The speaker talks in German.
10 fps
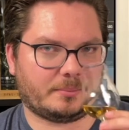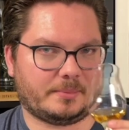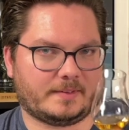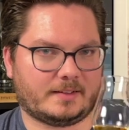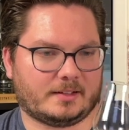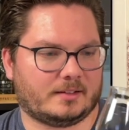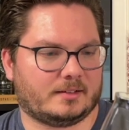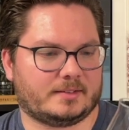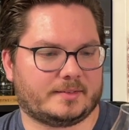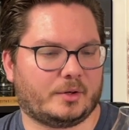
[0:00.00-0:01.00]
Bisschen
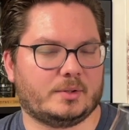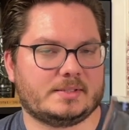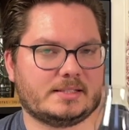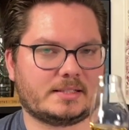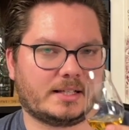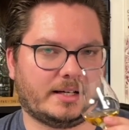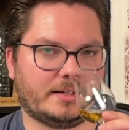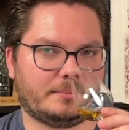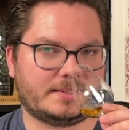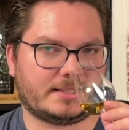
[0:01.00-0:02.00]
diese
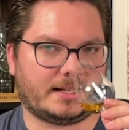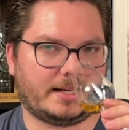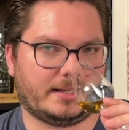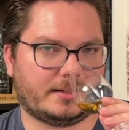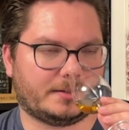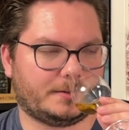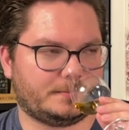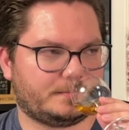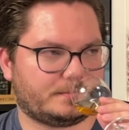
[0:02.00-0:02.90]
Holzigkeit, bisschen Eiche.